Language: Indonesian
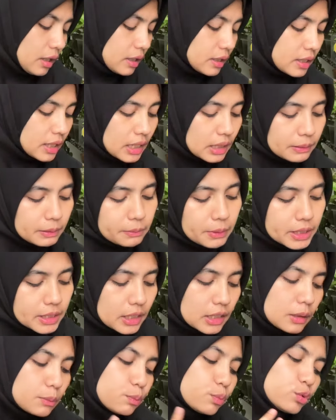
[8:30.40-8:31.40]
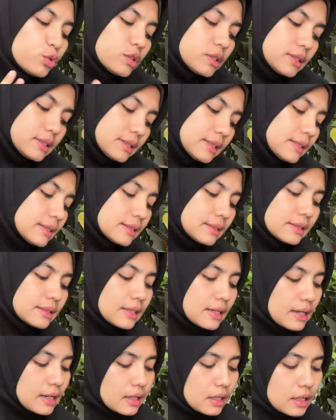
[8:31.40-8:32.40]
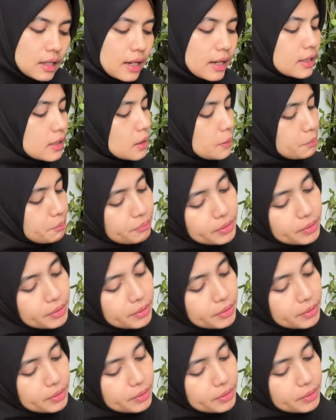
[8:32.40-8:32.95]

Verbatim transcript: dia lebih banyak ke putihnya ada